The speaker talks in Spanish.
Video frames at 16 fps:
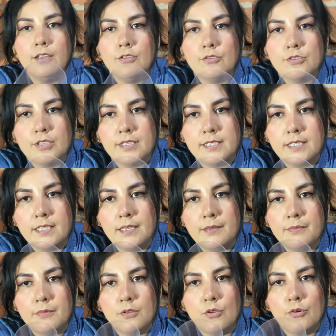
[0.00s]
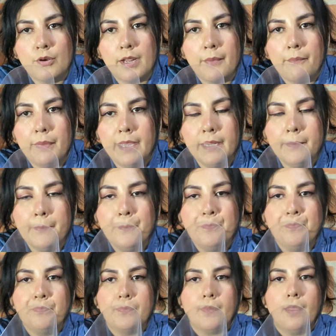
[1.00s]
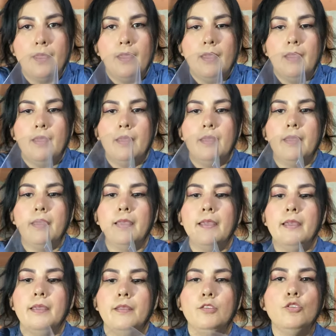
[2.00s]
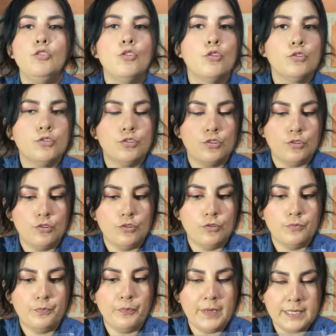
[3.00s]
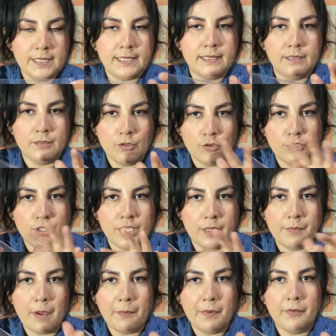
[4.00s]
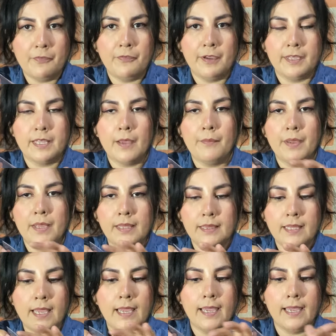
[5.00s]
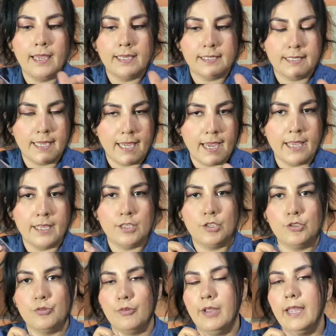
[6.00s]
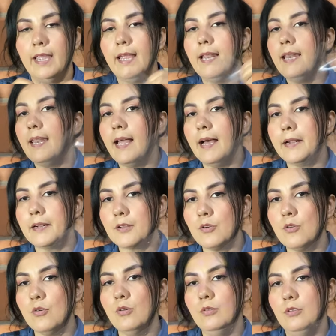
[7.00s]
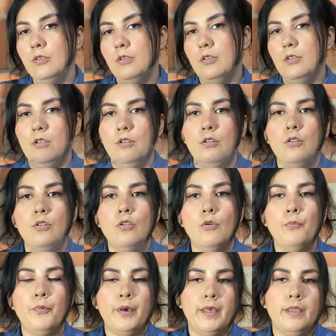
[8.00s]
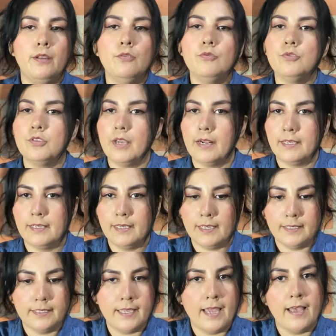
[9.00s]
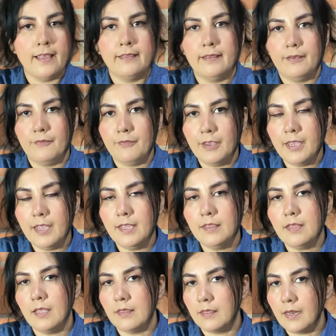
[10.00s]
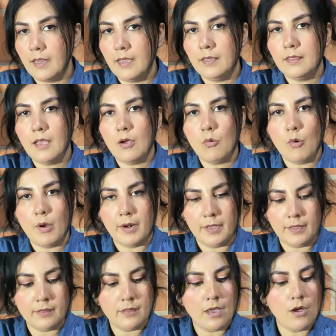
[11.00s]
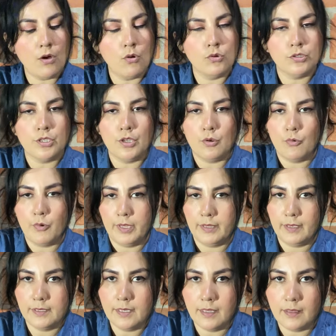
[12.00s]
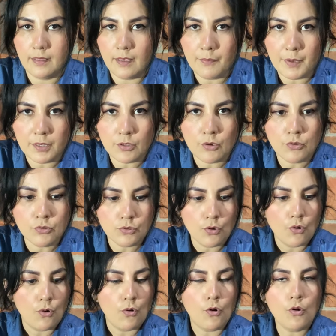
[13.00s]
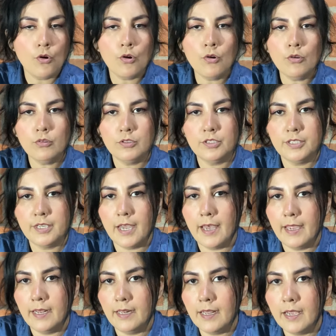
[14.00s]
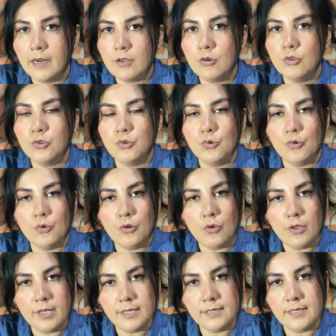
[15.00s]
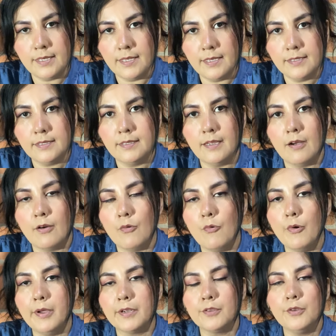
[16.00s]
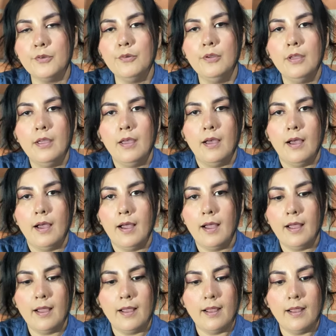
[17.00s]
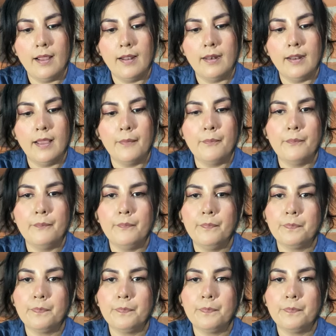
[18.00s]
no sé si logran ver, eh, nos, pues nos sirva perfectamente ese ancho. El largo lo pueden usar ya sea de 20, 30, 40 o 50 centímetros o ya el largo tú lo decides de acuerdo a la